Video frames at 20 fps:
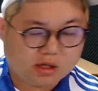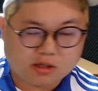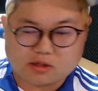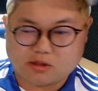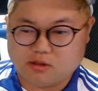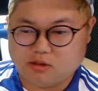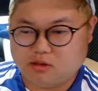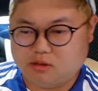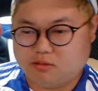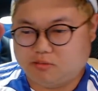
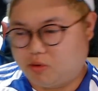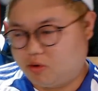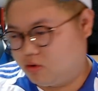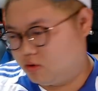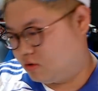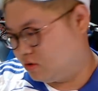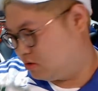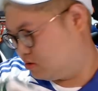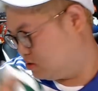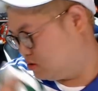그
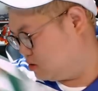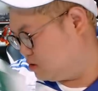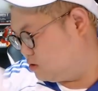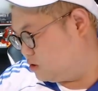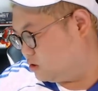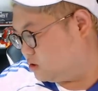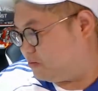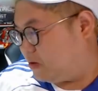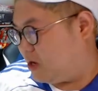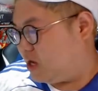뭐
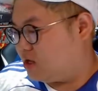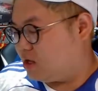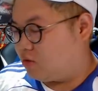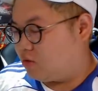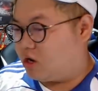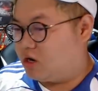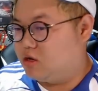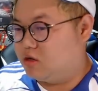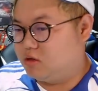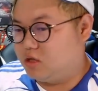스페인에
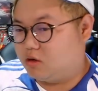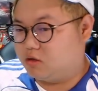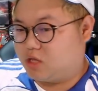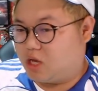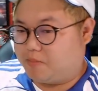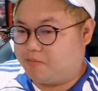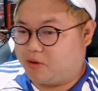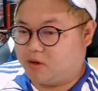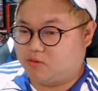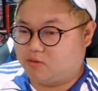관련된 거
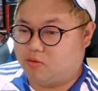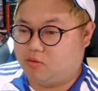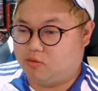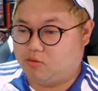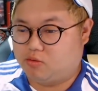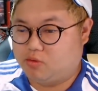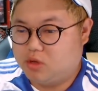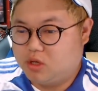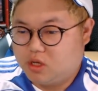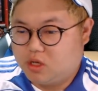다
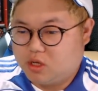팔고